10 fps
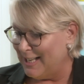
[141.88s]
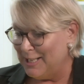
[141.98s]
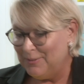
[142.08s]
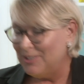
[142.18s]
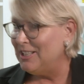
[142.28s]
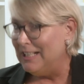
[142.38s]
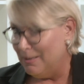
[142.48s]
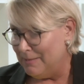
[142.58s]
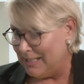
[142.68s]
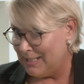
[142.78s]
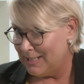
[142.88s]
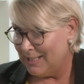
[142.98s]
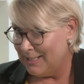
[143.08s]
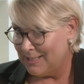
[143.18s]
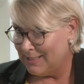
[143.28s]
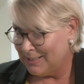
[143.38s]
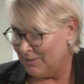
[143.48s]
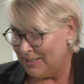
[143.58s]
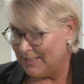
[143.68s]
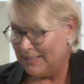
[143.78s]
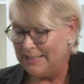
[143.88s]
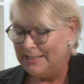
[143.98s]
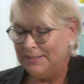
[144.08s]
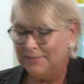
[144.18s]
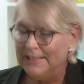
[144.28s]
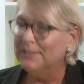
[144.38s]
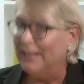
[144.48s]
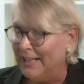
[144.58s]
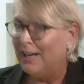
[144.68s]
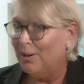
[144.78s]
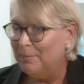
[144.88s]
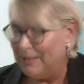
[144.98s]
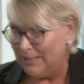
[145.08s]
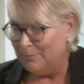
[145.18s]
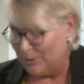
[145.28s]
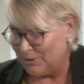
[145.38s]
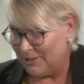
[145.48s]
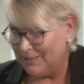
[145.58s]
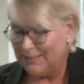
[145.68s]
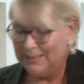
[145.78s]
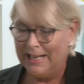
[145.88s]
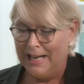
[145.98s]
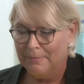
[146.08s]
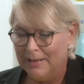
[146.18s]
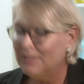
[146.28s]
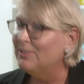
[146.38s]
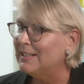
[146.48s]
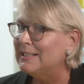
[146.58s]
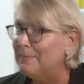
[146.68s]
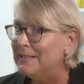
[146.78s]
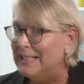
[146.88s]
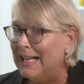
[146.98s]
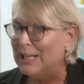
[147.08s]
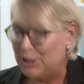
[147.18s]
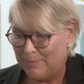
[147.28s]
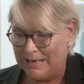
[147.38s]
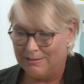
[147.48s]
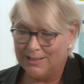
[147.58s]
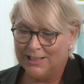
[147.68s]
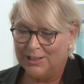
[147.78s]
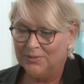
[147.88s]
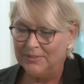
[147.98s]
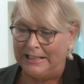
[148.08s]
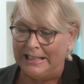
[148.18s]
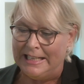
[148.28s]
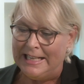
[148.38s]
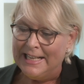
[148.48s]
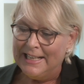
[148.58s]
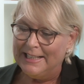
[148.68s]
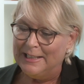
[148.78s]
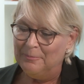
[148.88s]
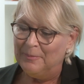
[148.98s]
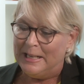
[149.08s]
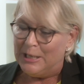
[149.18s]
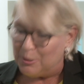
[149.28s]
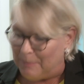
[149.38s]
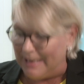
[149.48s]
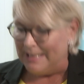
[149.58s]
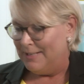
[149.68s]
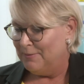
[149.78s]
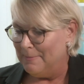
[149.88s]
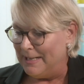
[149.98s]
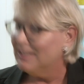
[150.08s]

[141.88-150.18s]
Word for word: kann ich verstehen. Damit hätte ich ehrlich gesagt auch nicht gerechnet, weil ich war ja auch bei Ihnen Betreuerin der Arbeit und deshalb sehr gespannt darauf. Ja, ähm, spannend, wenn man